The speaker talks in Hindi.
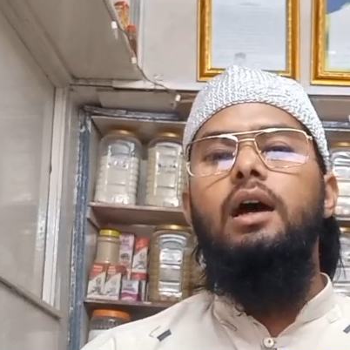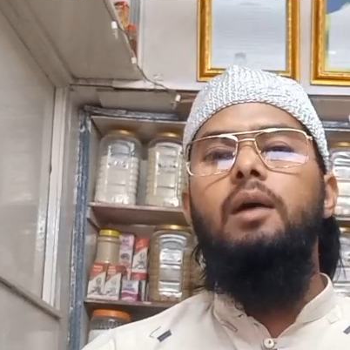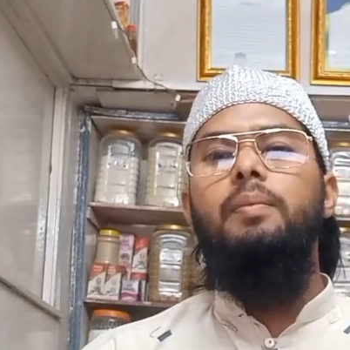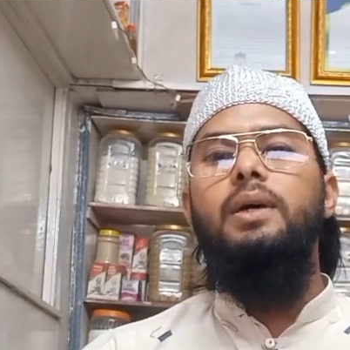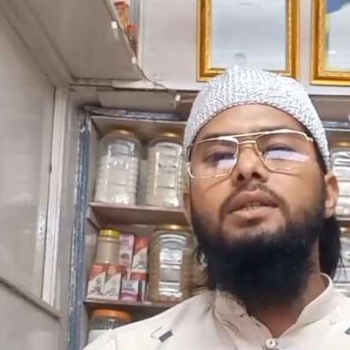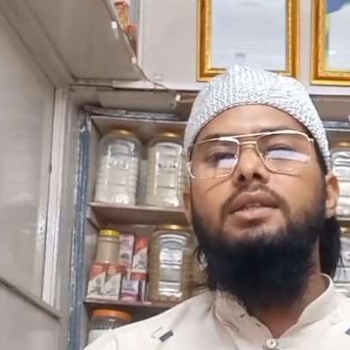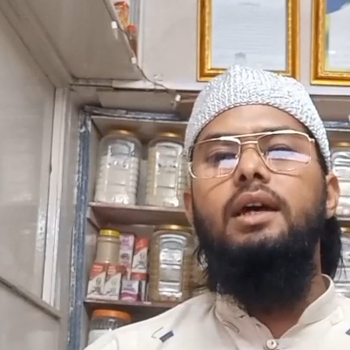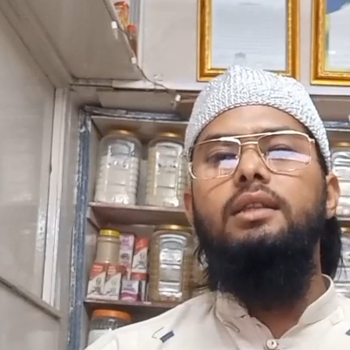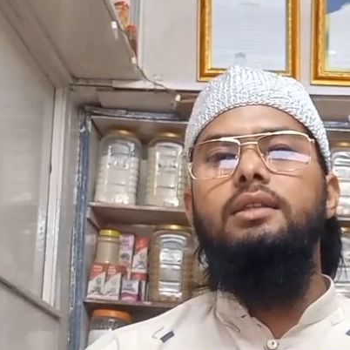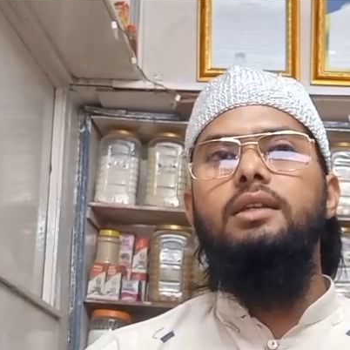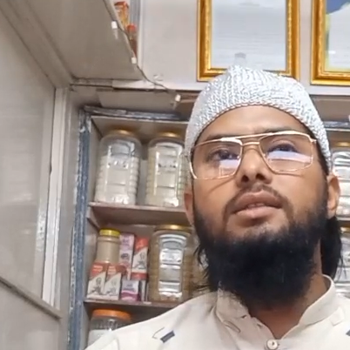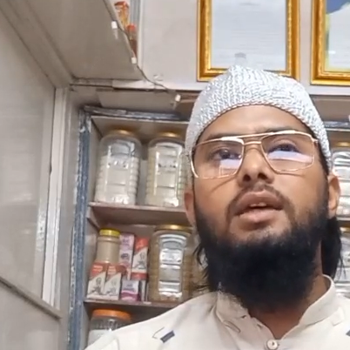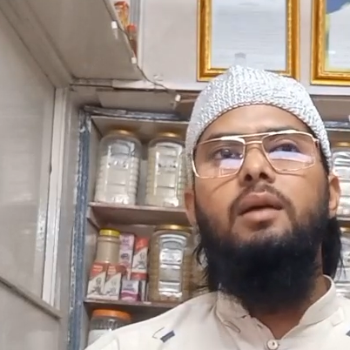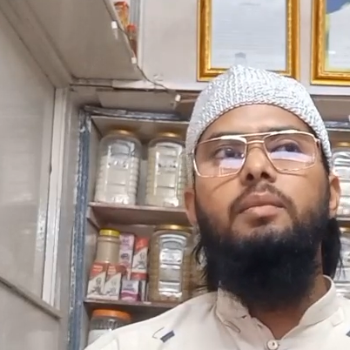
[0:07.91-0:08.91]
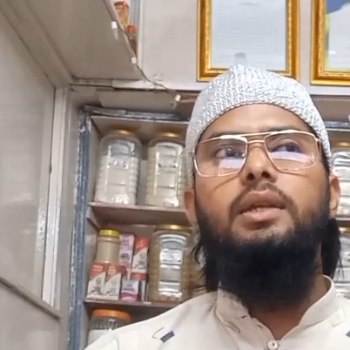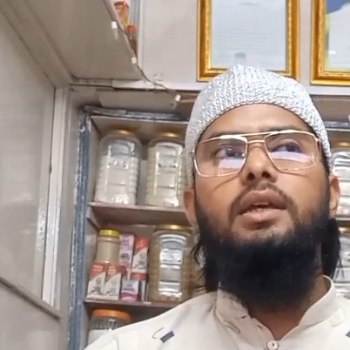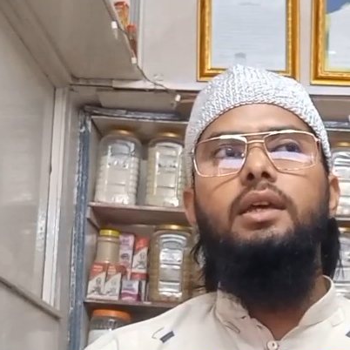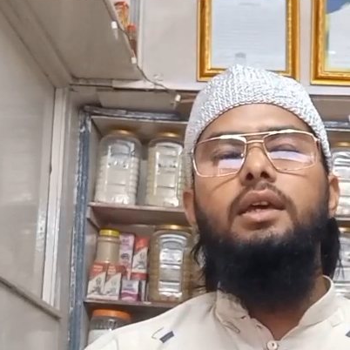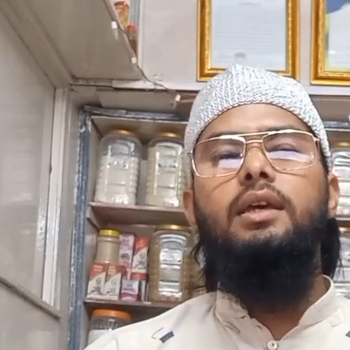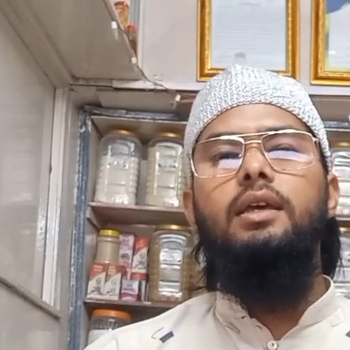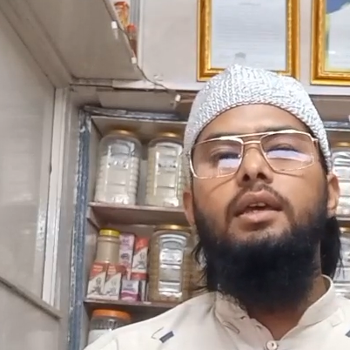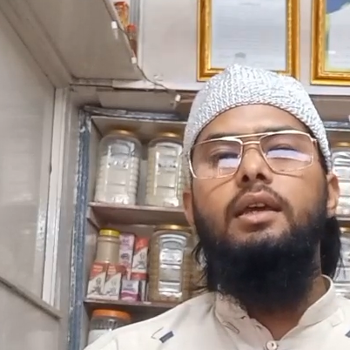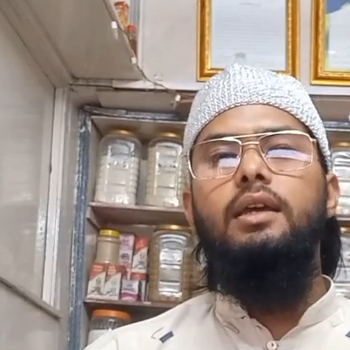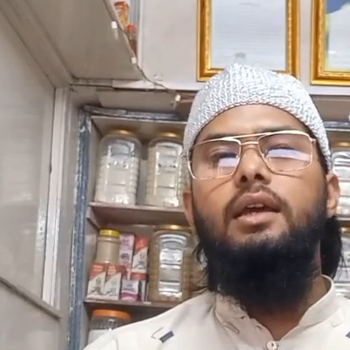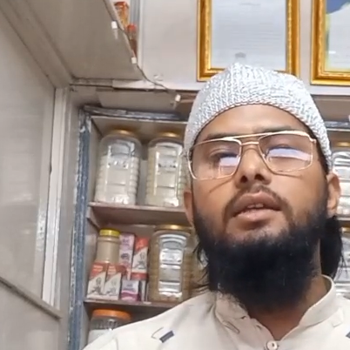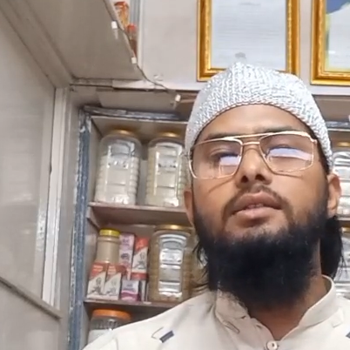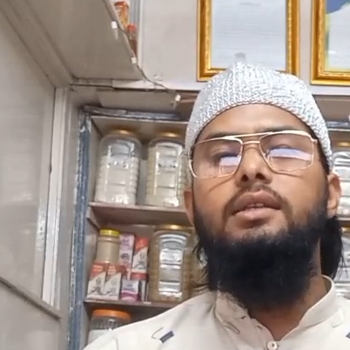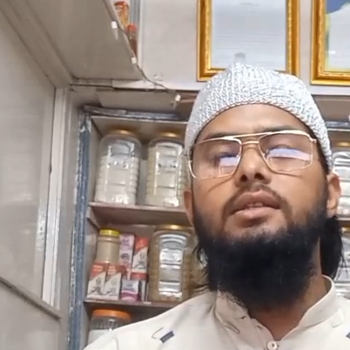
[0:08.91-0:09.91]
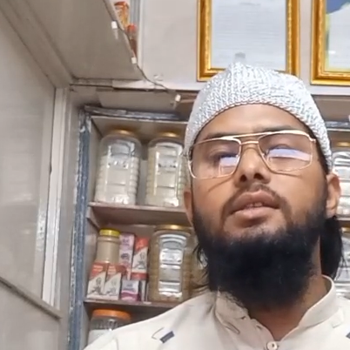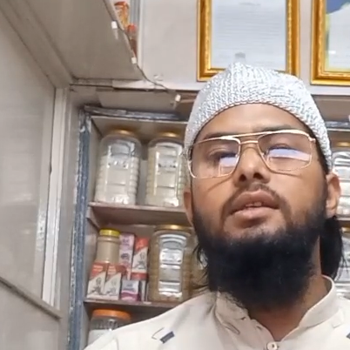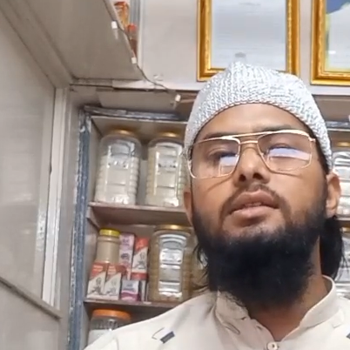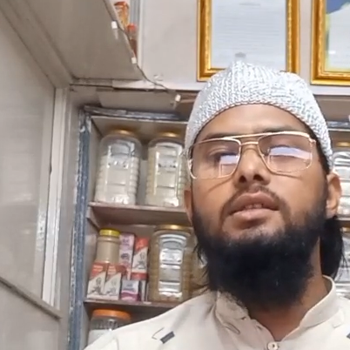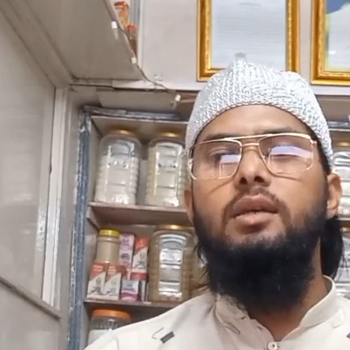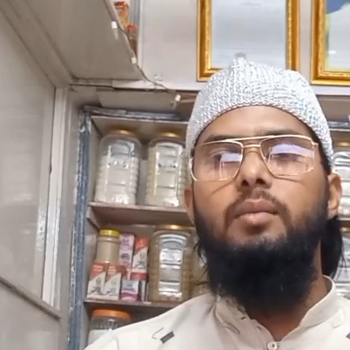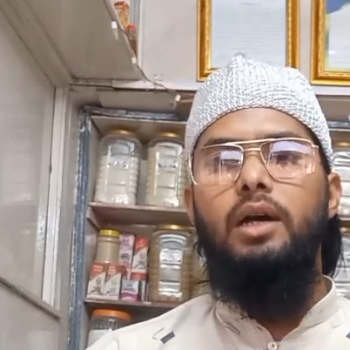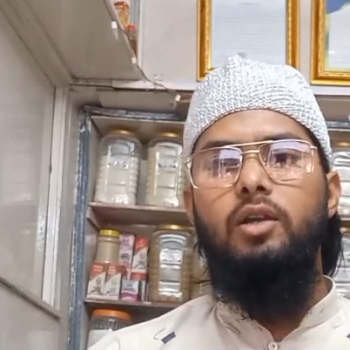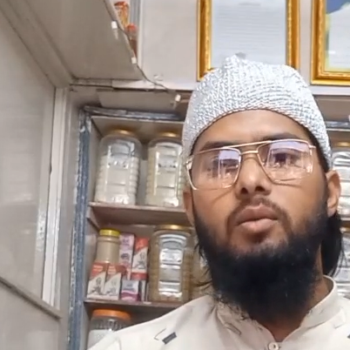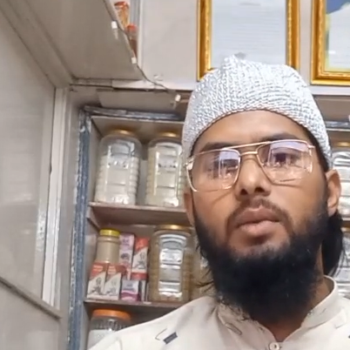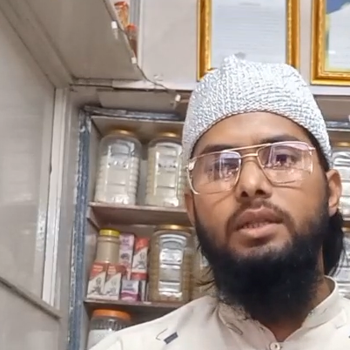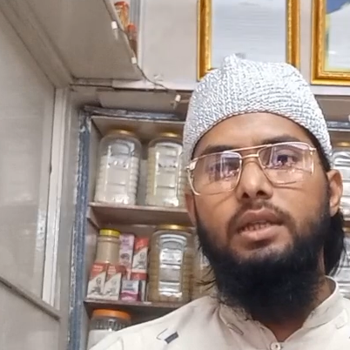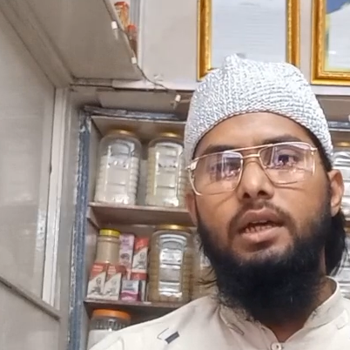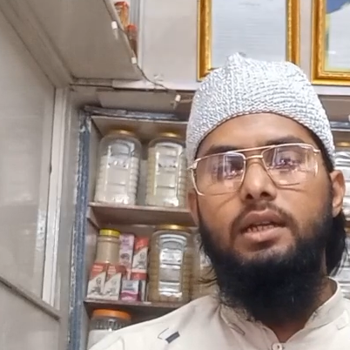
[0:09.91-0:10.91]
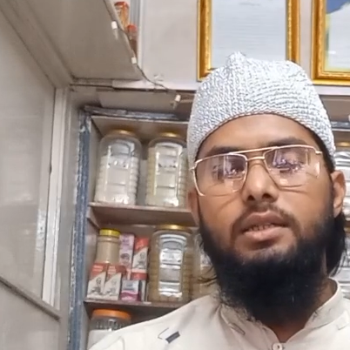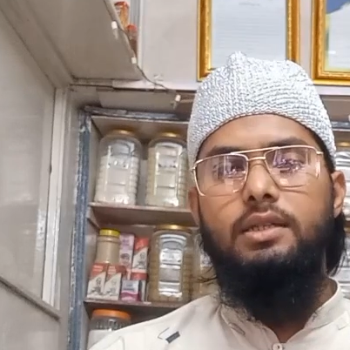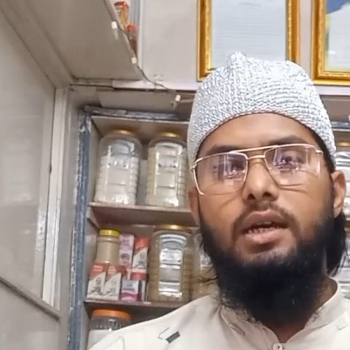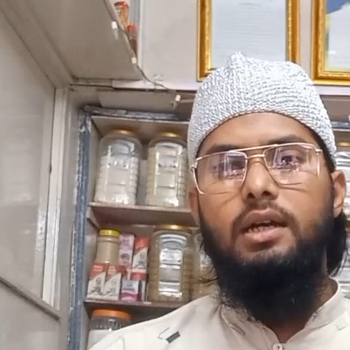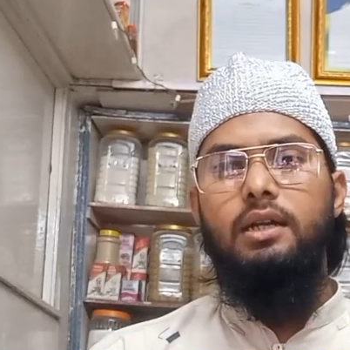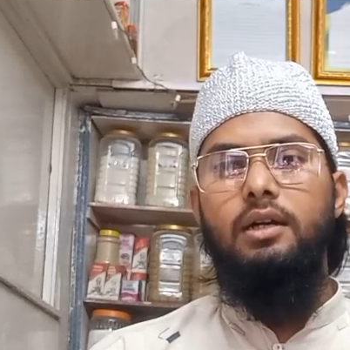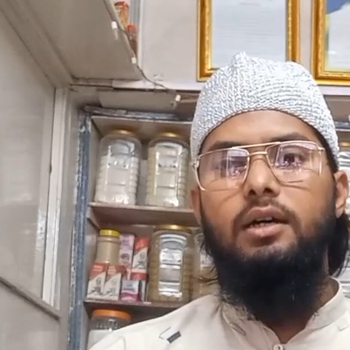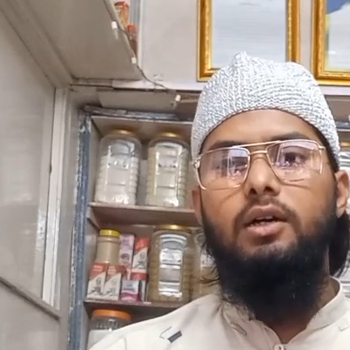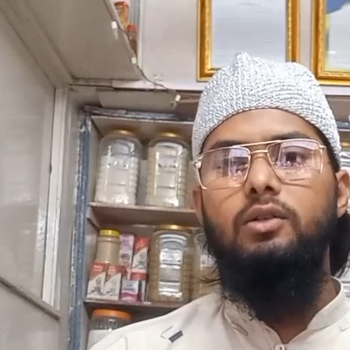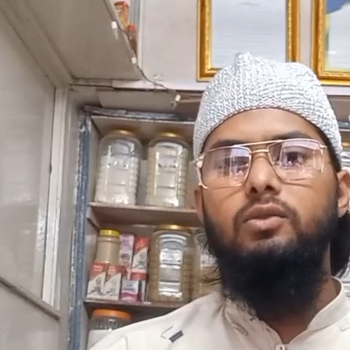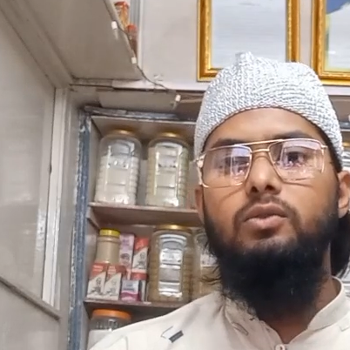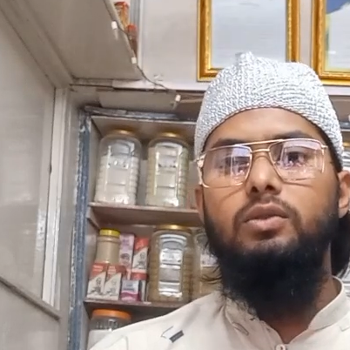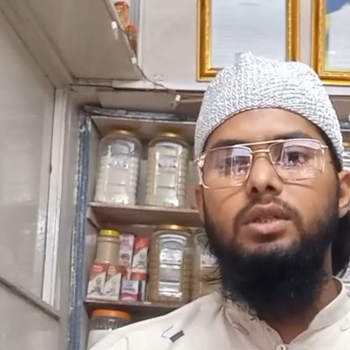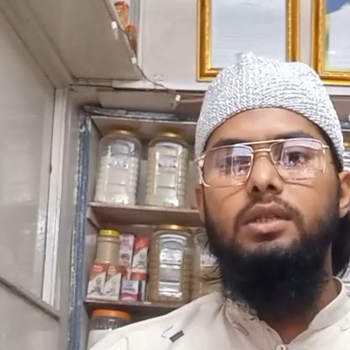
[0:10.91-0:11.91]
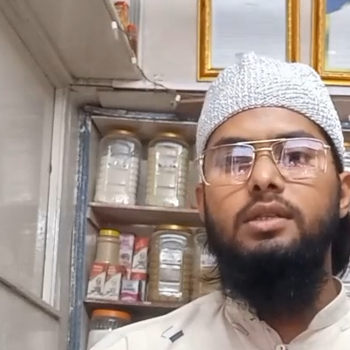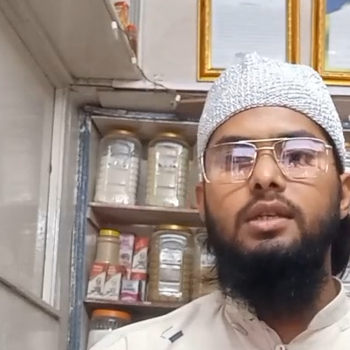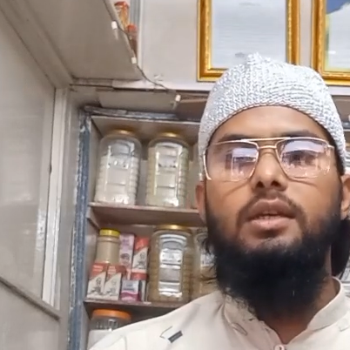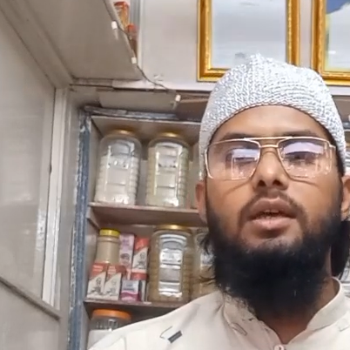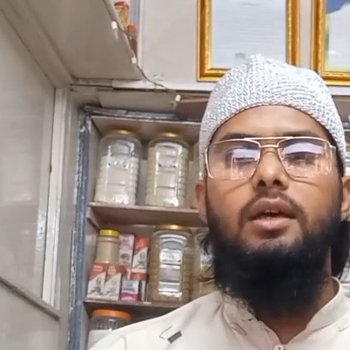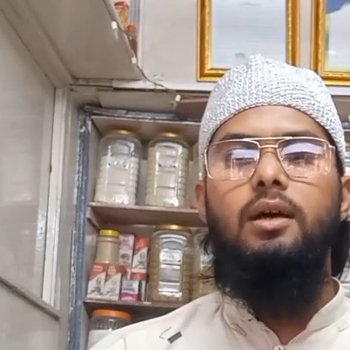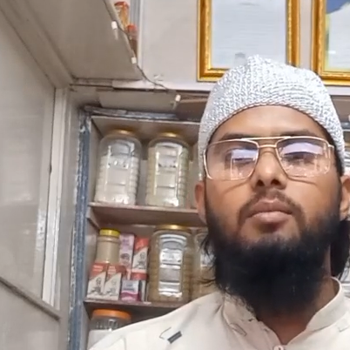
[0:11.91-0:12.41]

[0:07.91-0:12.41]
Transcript: आप हजरात के सामने एक ऐसे चीज़ के बारे में बताने जा रहा हूँ जिसे